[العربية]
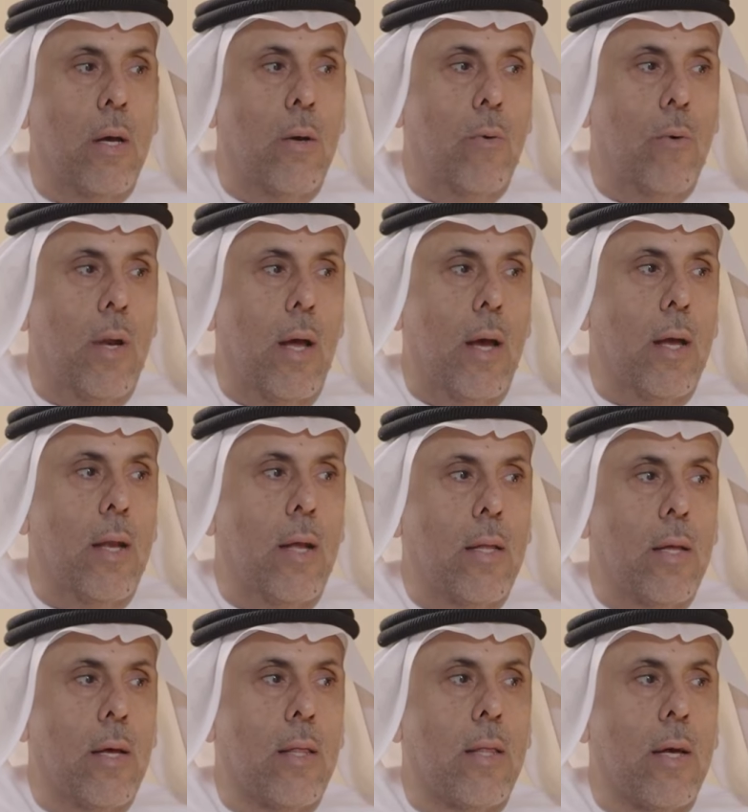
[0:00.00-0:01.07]
ولكن
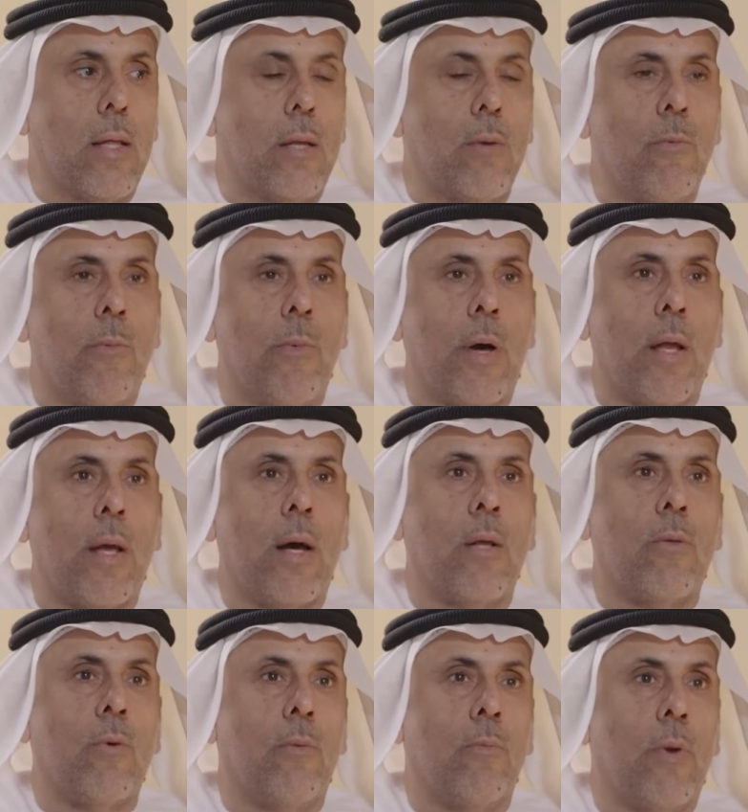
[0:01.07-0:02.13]
اعتقد ضغط
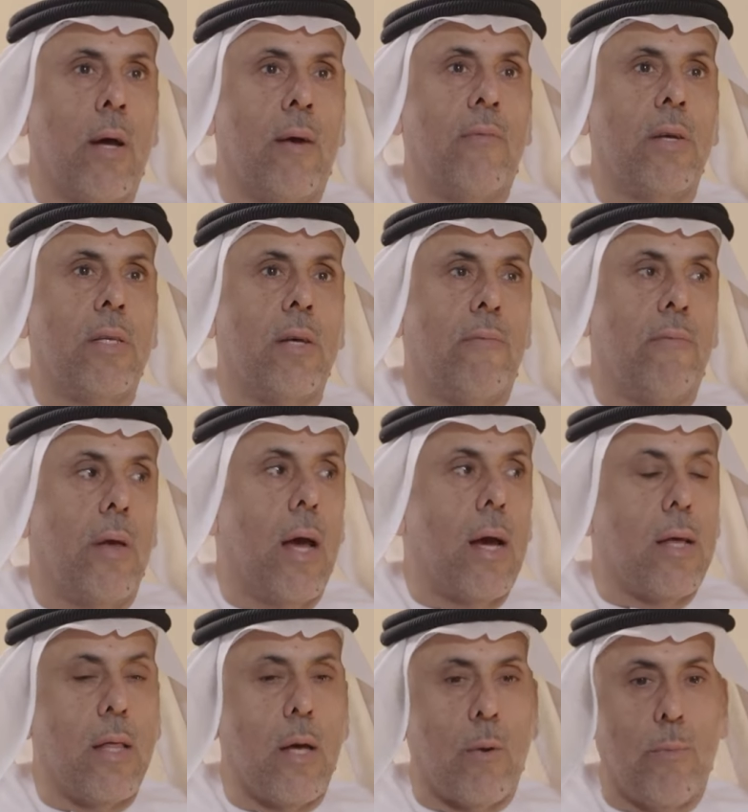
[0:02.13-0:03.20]
المباريات والمنافسه في
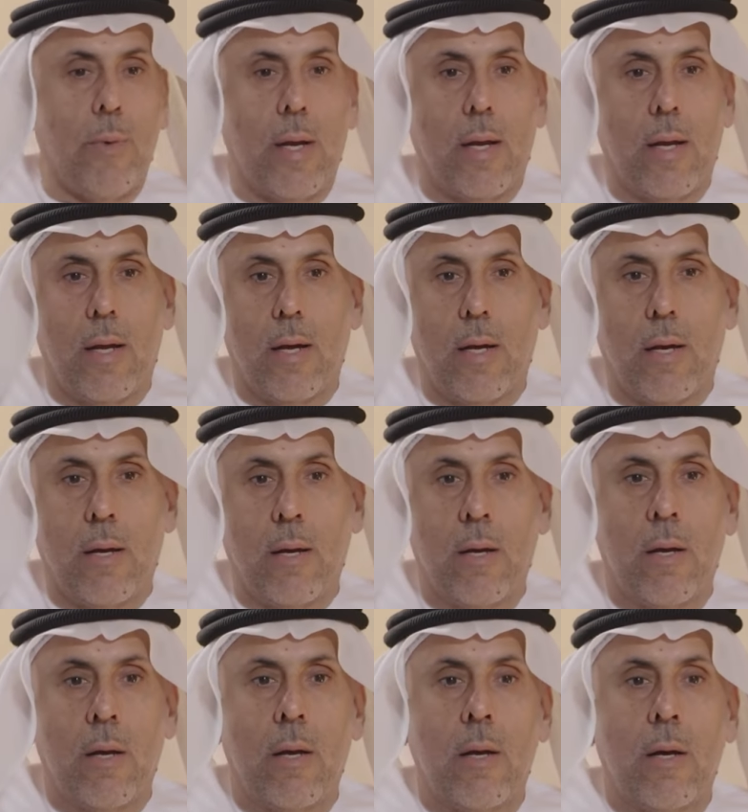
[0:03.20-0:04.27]
اكثر من
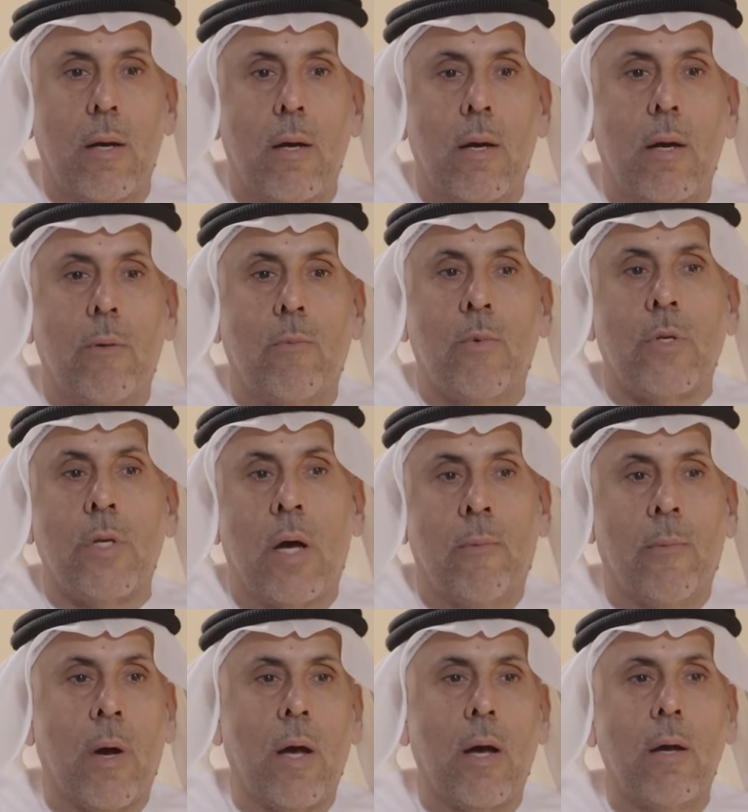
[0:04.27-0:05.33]

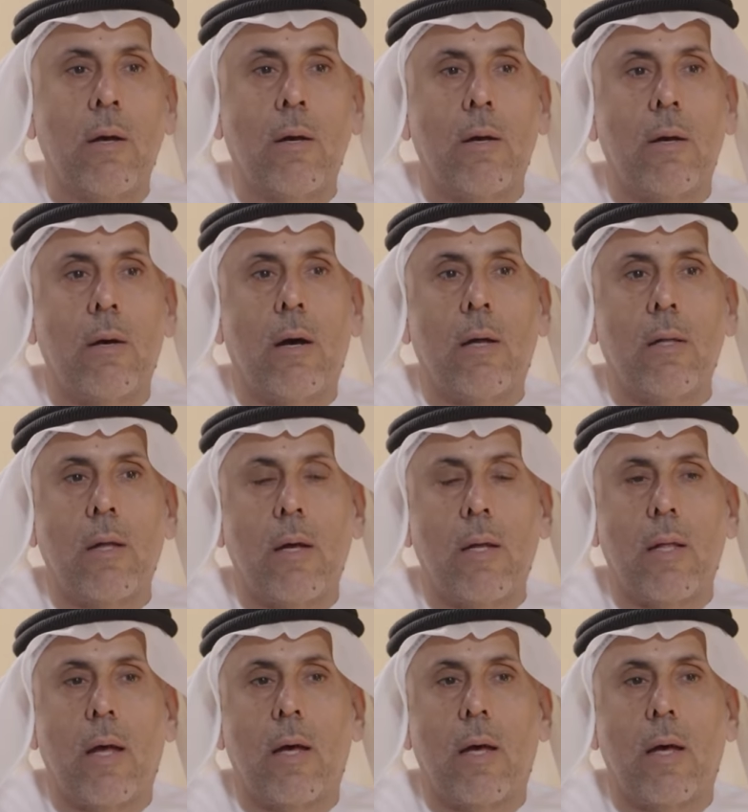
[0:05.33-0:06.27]
مسابقه اعتقد